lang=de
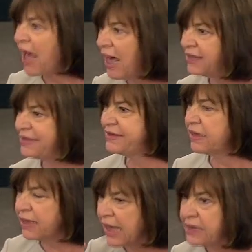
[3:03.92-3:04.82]
werden
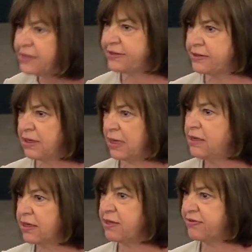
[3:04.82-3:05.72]
die Renten
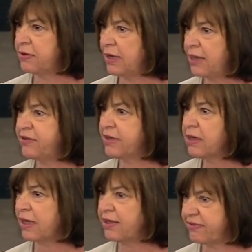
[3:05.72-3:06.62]
in Griechenland
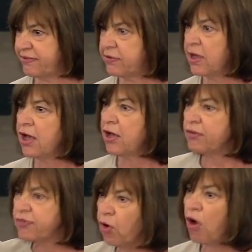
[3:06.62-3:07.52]
gerecht?
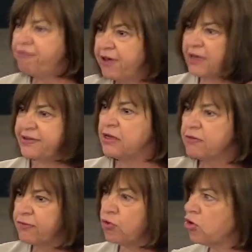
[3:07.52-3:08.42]
So wird
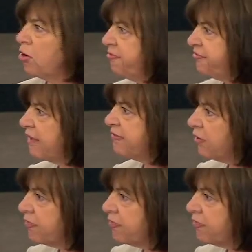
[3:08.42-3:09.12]
in Zukunft das